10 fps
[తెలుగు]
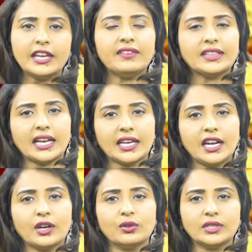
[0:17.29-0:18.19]
ఇవి
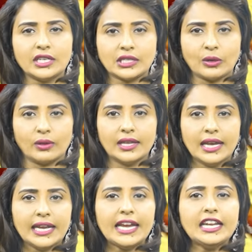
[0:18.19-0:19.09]
తగ్గినట్లు తెలుస్తోంది
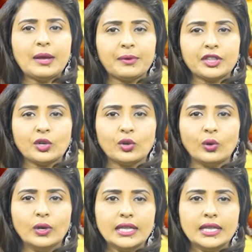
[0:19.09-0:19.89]
ఈ నేపథ్యంలో